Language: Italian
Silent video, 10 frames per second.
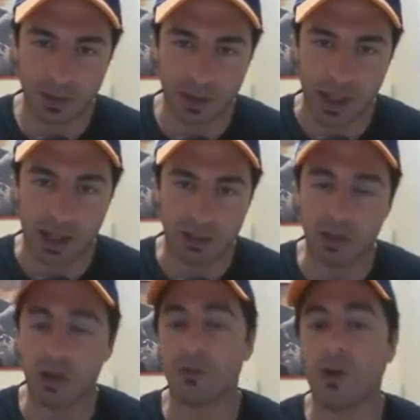
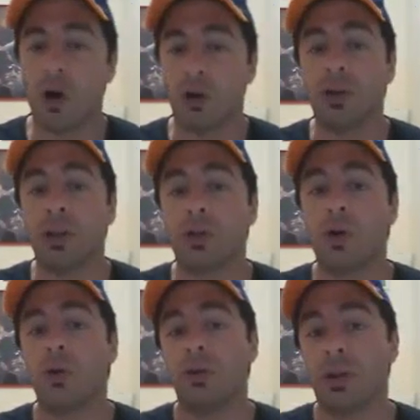Realm of God,
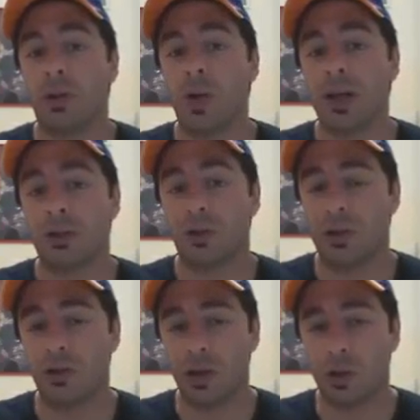con questo
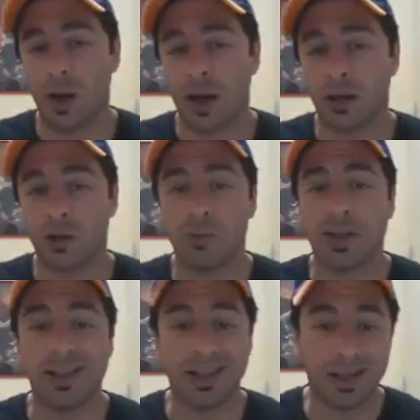signore qua come
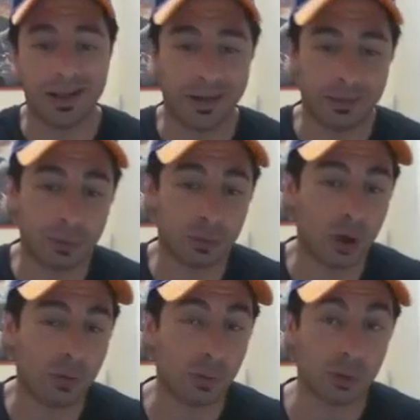leader.
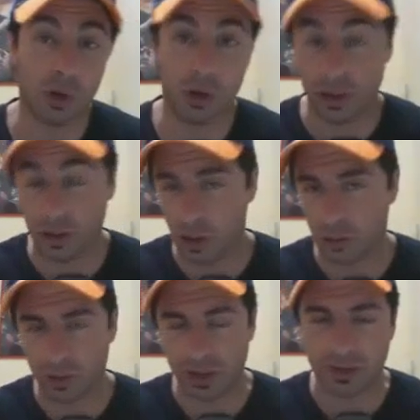Purtroppo non ho il
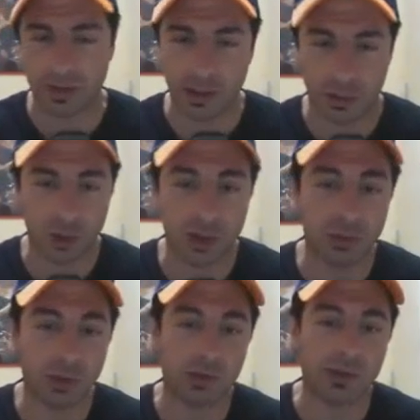Goku 3 istinto, quindi mi
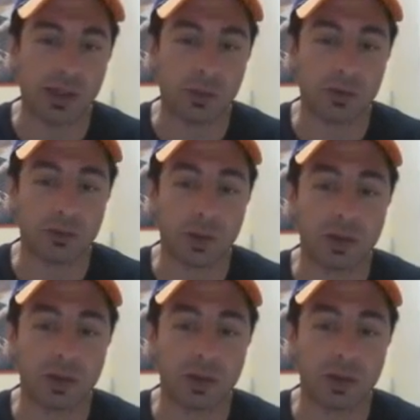tocca usare questo qui,